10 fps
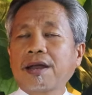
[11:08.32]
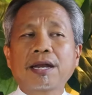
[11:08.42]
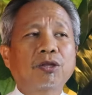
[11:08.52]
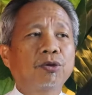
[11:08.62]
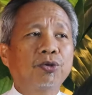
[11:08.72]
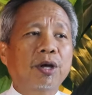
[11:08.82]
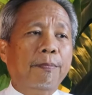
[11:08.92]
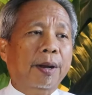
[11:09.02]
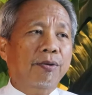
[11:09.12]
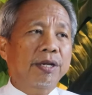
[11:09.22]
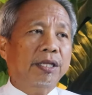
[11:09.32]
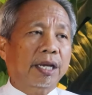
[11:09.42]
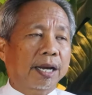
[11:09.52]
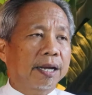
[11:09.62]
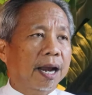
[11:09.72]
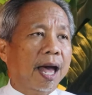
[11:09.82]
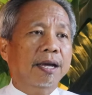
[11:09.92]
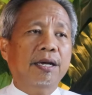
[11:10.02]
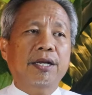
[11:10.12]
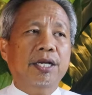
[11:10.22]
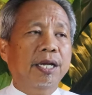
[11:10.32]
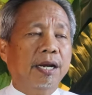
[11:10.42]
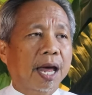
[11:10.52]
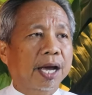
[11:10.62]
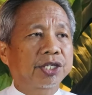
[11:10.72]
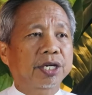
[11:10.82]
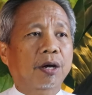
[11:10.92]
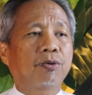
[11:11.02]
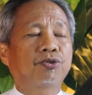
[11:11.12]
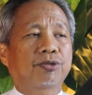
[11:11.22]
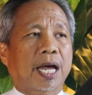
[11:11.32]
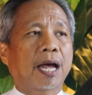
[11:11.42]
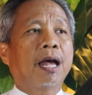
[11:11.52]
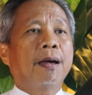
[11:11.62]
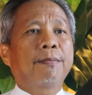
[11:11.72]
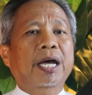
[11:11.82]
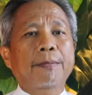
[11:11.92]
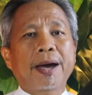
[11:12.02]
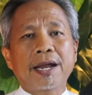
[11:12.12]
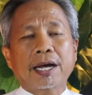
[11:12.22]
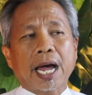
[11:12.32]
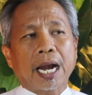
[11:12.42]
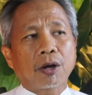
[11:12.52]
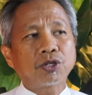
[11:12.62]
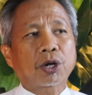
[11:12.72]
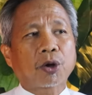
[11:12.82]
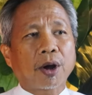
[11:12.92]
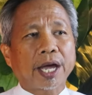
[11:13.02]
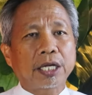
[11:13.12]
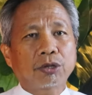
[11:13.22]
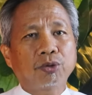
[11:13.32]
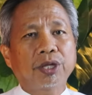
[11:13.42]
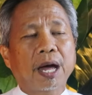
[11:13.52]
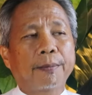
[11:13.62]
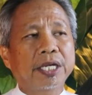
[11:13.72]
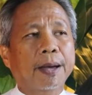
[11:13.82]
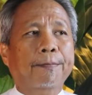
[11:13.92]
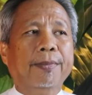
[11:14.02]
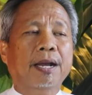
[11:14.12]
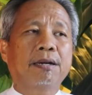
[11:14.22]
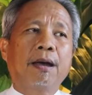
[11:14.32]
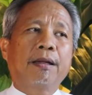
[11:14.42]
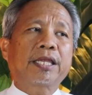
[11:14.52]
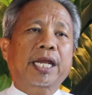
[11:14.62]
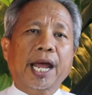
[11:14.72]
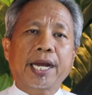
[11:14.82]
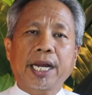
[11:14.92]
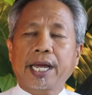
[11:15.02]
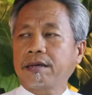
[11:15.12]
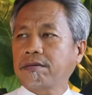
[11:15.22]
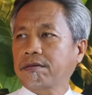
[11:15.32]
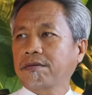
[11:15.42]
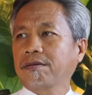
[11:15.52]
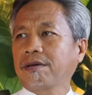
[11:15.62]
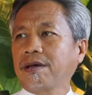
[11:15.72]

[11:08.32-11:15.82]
Dan itu juga perlu di training lagi, dididik lagi secara khusus. Nah, bagaimana kalau sekolah itu tidak menyiapkan training?